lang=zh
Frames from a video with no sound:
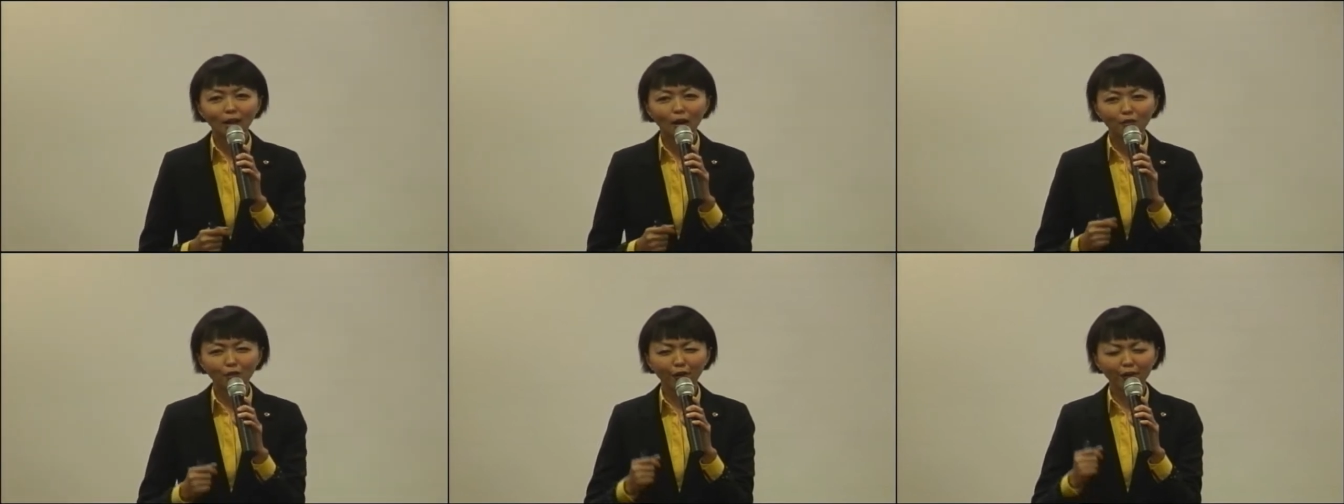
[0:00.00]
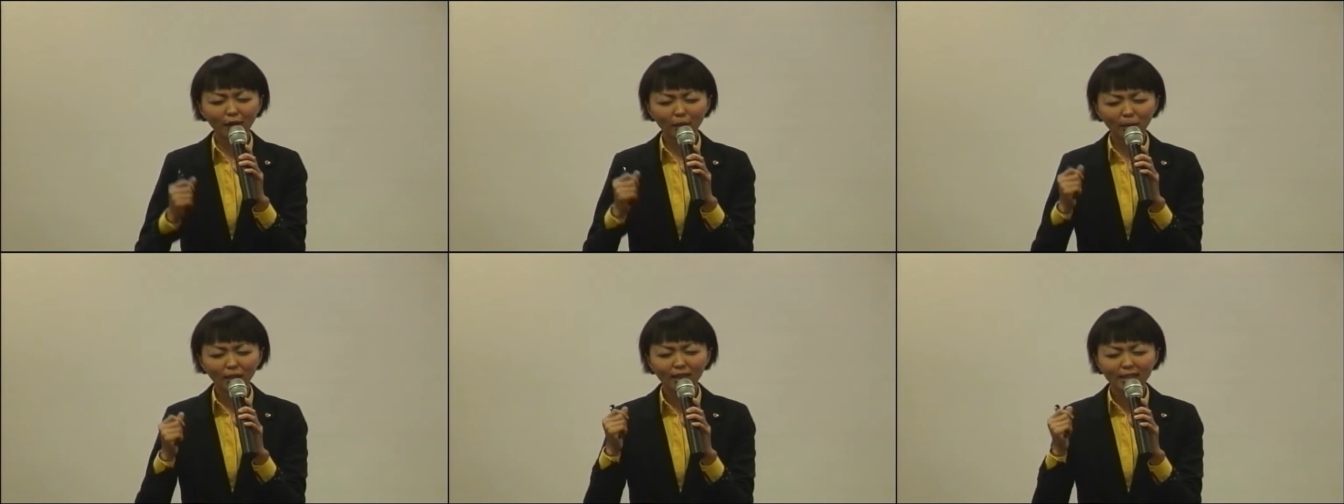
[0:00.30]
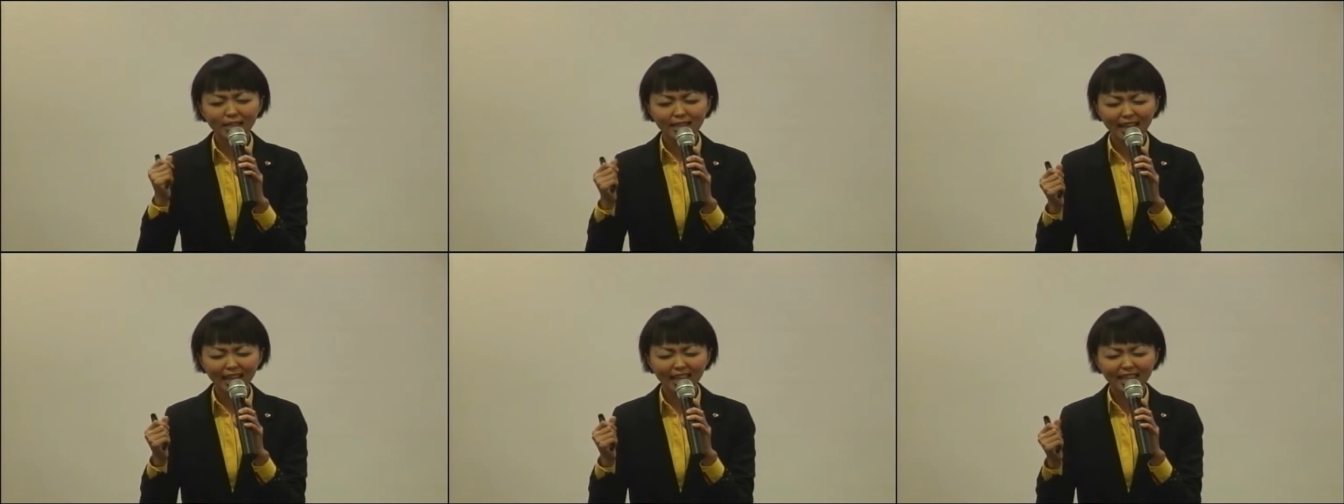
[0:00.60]
Forever
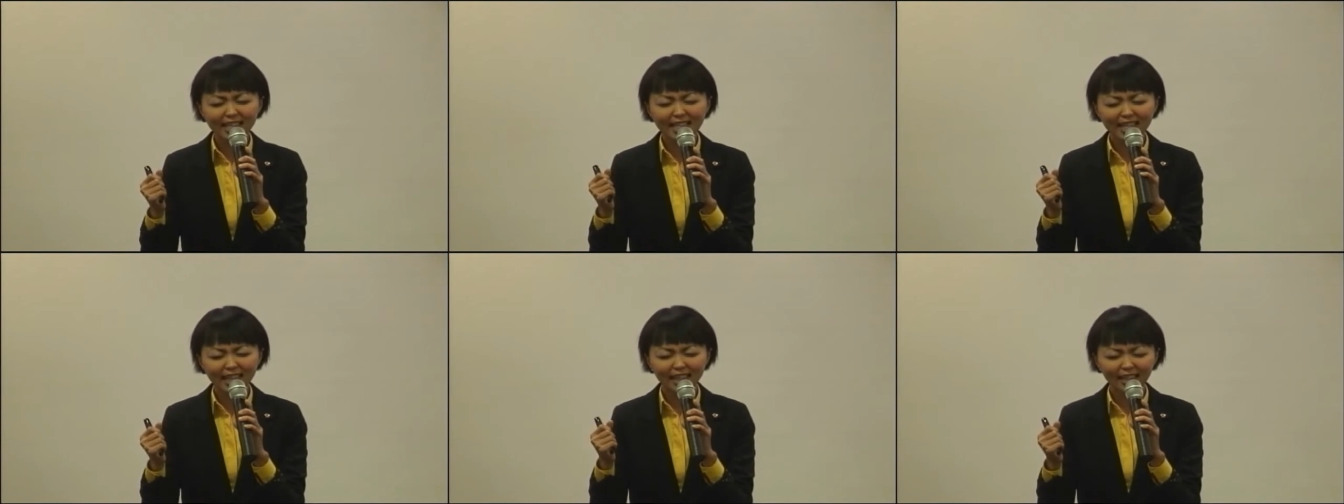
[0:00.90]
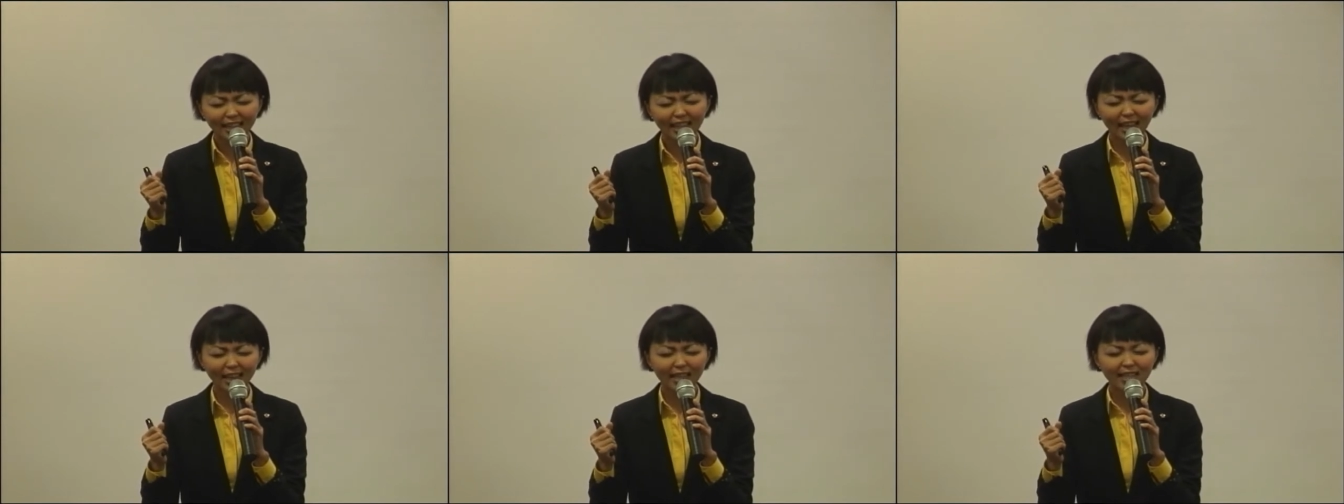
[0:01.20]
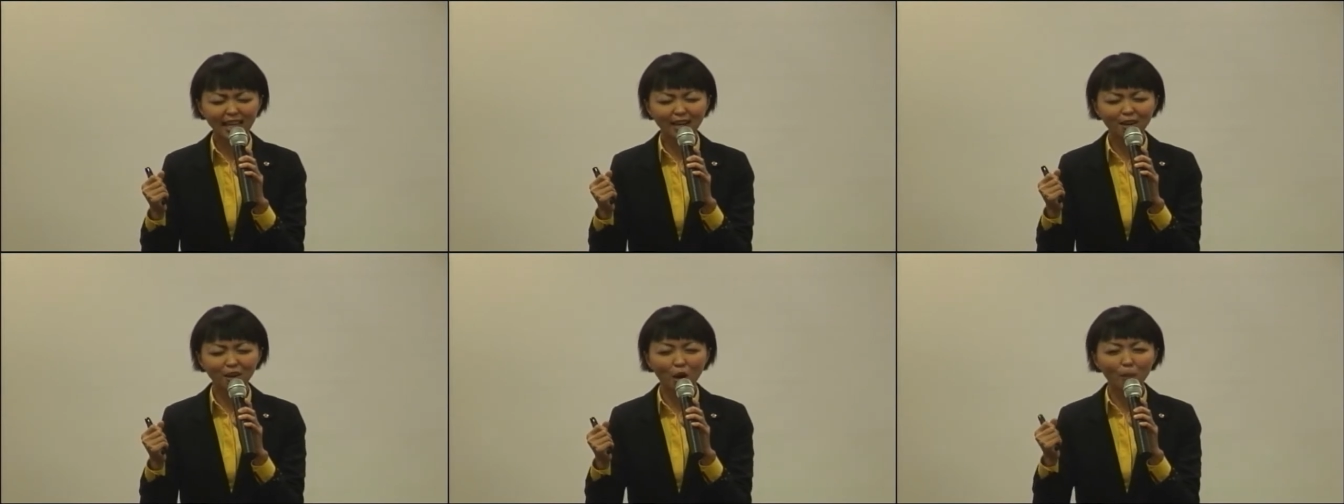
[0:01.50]
很像吸铁
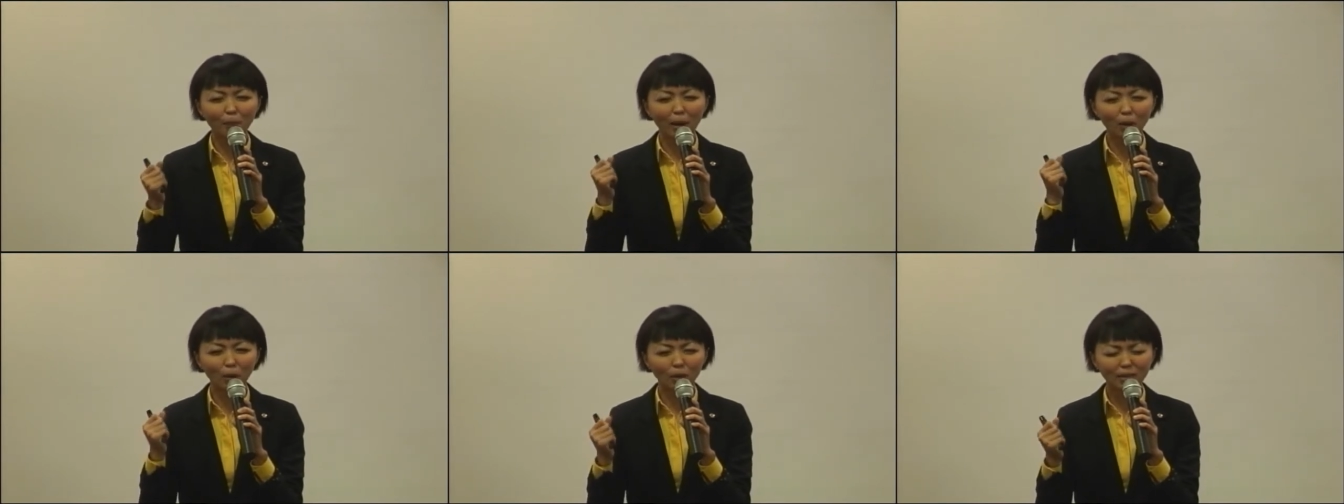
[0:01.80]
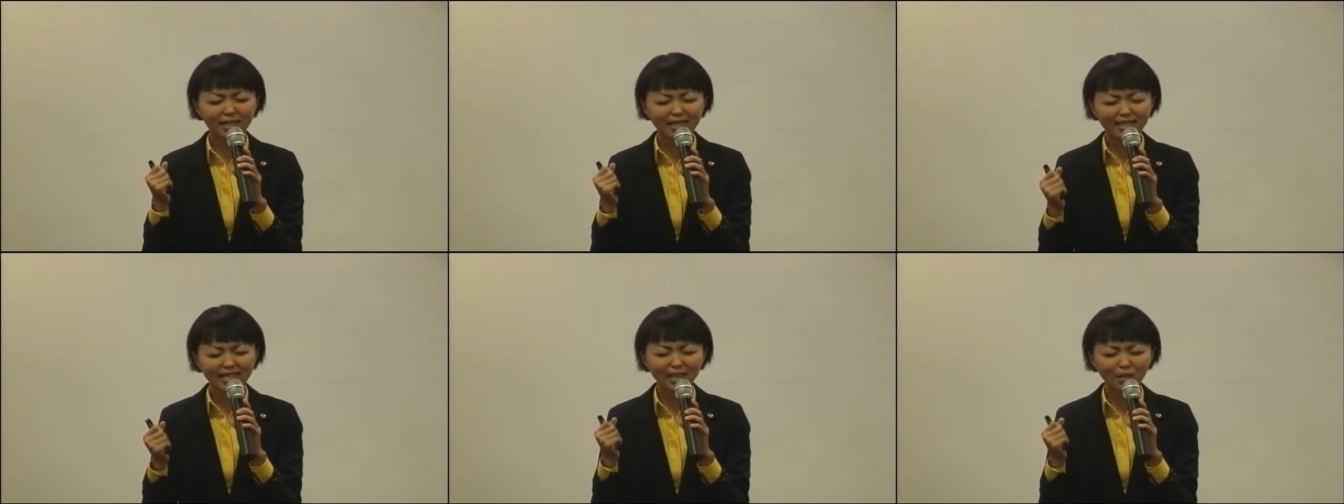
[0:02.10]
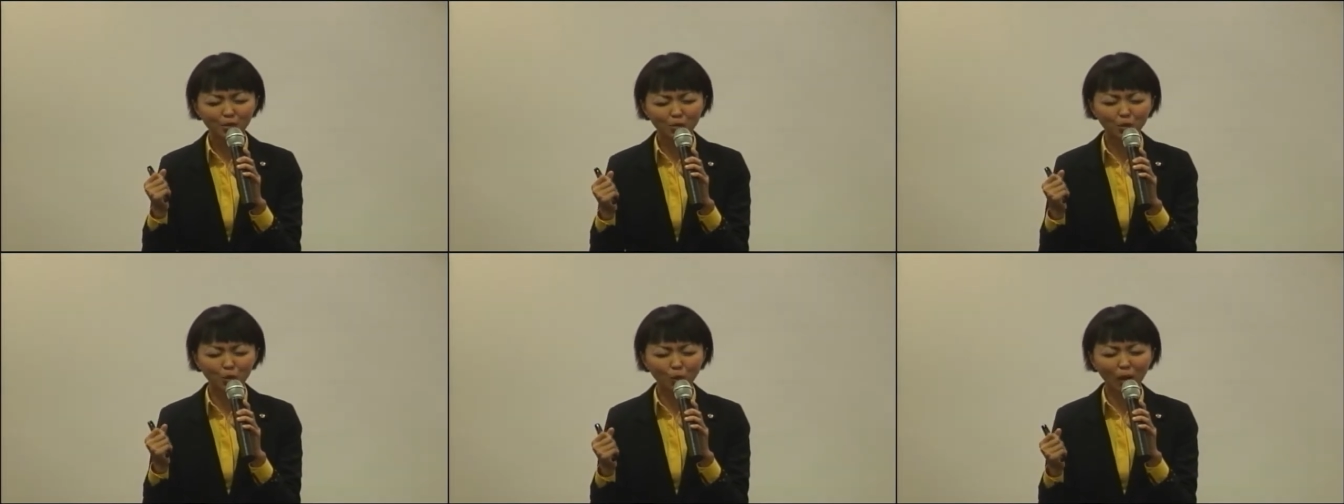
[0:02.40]
这样，我把我吸
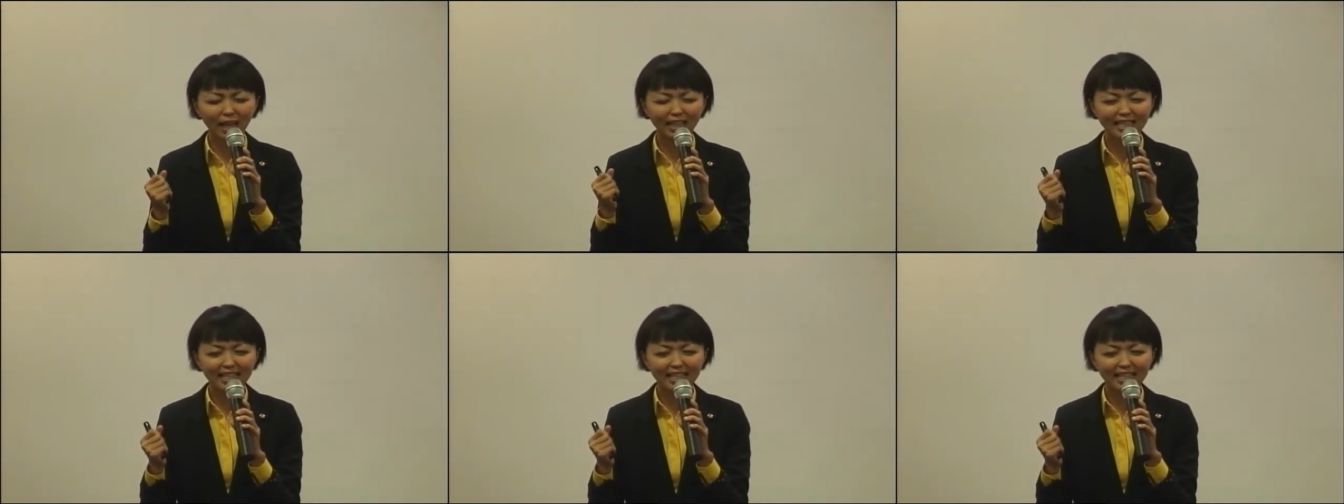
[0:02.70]
住啊，